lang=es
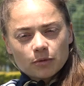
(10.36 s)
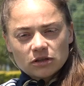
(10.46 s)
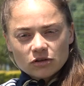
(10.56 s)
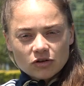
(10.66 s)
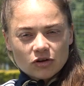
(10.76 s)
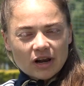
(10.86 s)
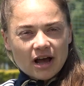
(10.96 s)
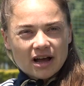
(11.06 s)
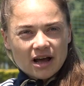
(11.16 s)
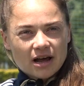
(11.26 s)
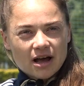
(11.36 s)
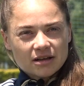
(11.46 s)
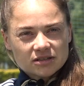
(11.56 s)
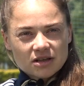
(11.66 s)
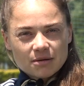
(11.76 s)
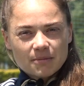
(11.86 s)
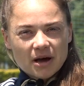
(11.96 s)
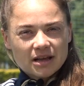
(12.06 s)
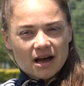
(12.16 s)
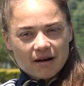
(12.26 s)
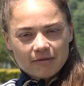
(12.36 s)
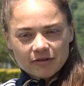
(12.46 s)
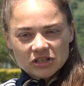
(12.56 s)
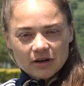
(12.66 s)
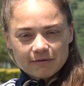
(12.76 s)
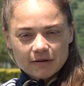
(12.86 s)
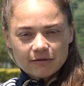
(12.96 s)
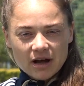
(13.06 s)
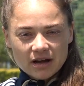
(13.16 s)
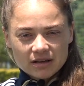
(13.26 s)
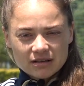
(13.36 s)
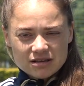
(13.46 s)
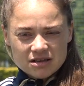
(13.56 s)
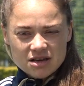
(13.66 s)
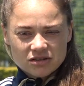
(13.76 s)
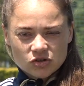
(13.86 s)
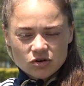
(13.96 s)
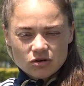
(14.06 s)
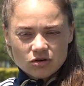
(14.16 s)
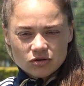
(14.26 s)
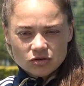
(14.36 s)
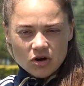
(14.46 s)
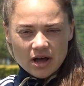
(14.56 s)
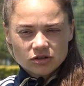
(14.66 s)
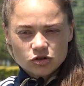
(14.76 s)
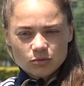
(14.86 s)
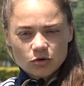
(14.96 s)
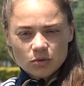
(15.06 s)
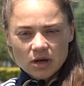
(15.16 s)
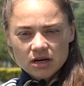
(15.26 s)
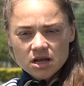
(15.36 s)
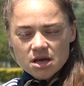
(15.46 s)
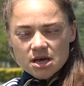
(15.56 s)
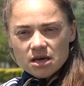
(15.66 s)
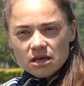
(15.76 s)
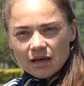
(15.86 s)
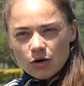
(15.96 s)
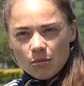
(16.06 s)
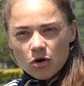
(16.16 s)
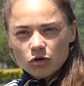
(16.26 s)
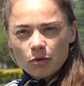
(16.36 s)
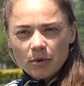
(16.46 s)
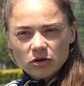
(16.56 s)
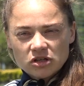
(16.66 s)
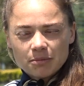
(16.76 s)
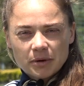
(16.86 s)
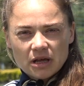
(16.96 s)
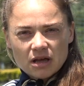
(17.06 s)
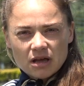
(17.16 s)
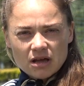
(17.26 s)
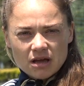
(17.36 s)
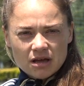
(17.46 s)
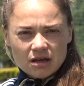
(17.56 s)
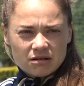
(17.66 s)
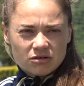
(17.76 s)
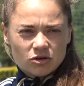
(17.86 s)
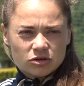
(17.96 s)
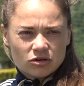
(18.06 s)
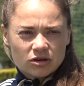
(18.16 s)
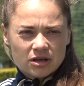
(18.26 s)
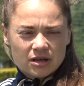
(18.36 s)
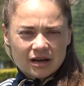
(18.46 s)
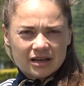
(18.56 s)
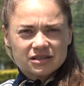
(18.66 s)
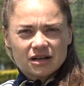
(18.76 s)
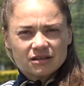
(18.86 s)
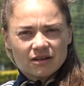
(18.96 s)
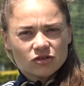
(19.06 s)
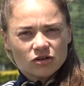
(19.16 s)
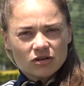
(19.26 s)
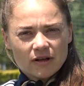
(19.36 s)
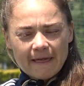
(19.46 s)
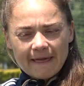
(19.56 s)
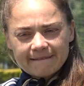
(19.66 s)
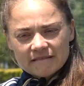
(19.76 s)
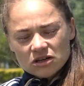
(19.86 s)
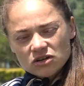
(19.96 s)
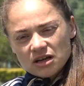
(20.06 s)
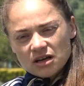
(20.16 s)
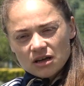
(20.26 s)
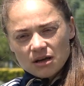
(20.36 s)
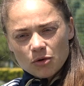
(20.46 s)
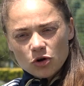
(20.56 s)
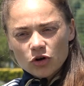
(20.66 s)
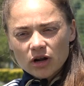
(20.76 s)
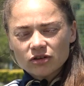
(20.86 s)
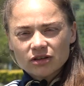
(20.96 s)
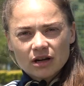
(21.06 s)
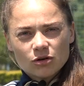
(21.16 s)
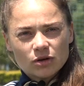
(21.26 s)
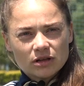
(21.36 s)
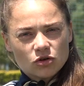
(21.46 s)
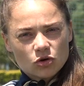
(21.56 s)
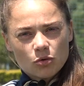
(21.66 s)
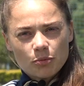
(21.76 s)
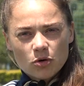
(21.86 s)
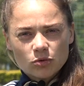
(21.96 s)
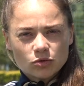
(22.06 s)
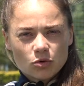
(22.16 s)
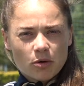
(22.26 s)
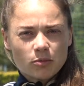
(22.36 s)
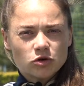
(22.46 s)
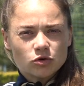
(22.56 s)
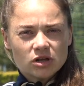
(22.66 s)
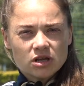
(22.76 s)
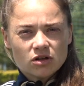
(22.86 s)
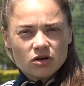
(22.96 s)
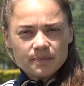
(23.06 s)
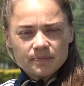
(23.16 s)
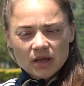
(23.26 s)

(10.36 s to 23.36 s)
visto las caras en varias fechas FIFA y eso nos ha hecho muy bien. Y como grupo siempre lo estoy resaltando, creo que hemos logrado tener un lindo grupo, un grupo muy unido